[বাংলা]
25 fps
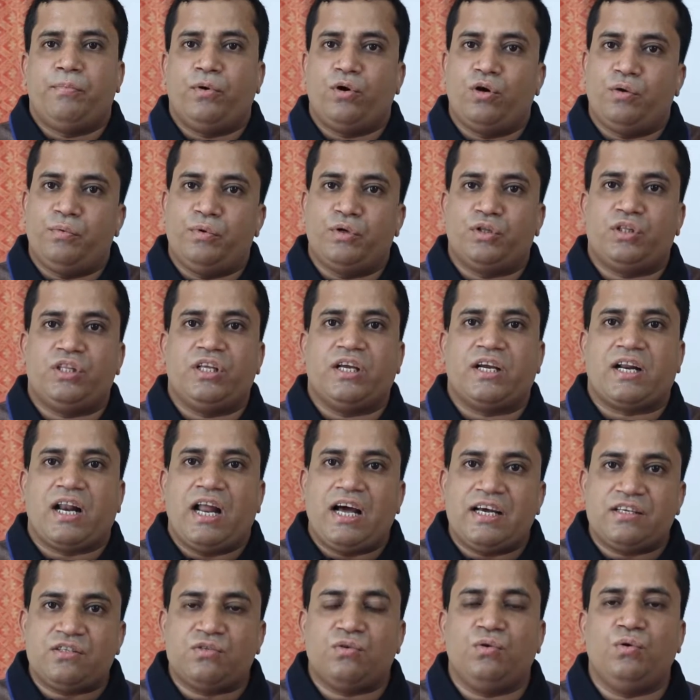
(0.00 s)
পরবর্তী
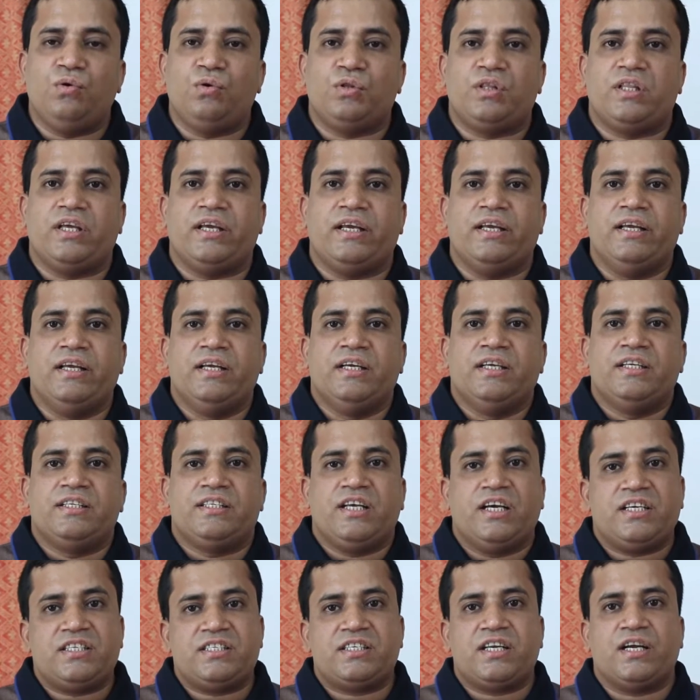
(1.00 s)
ক্লাসগুলোতে
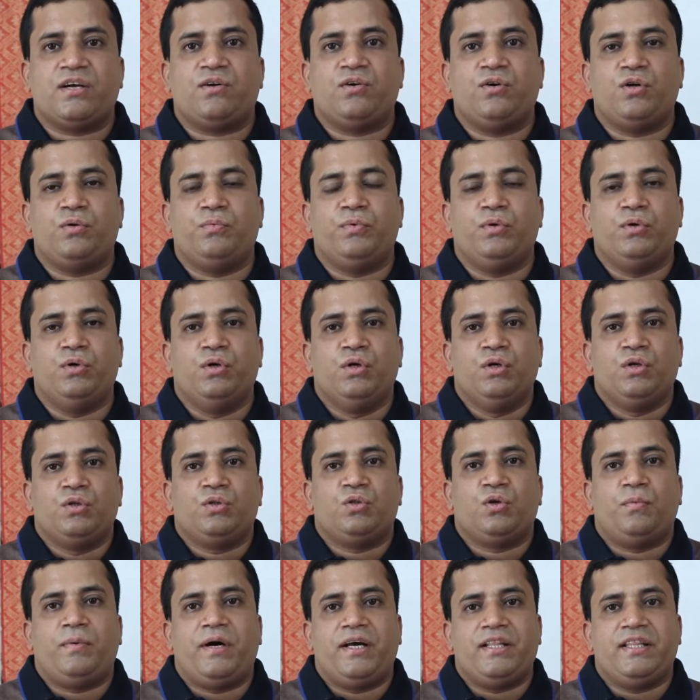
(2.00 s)
চেষ্টা করব
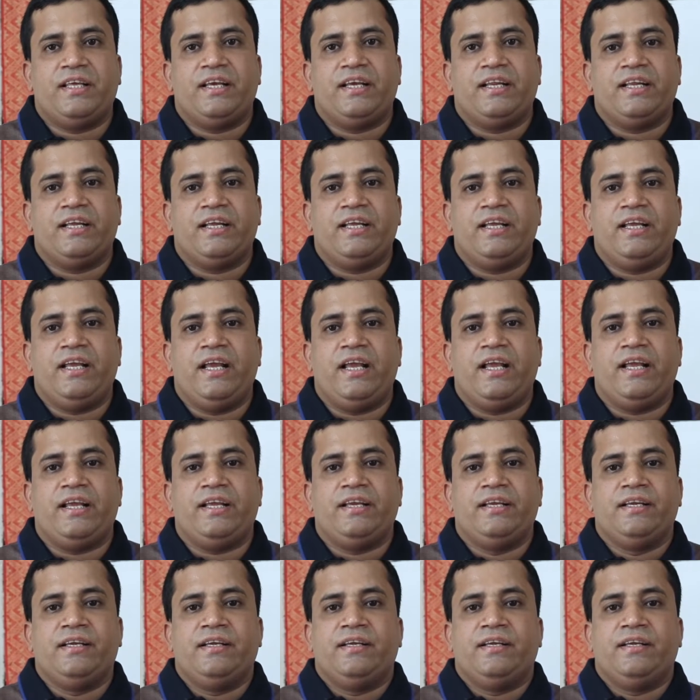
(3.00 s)
তোমাদের এই